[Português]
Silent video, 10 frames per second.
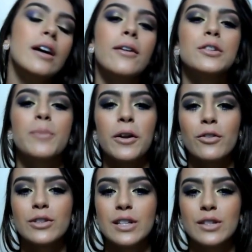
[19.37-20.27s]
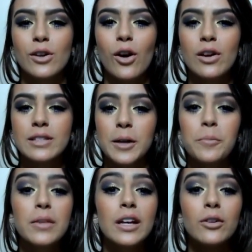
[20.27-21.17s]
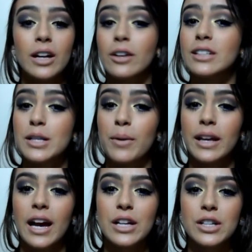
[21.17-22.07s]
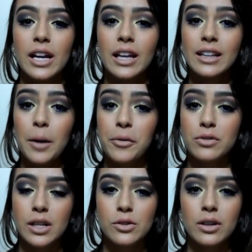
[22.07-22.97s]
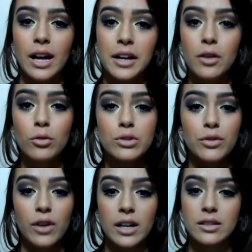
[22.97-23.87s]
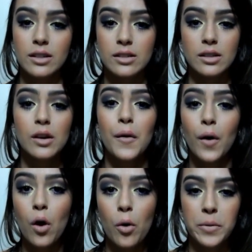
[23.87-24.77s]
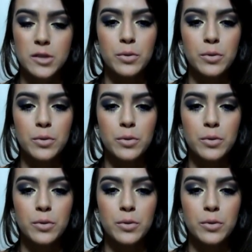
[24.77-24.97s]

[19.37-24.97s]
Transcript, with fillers: Eu espero que vocês gostem. E o legal dessa maquiagem é que dá pra vocês ornarem com diversas roupas,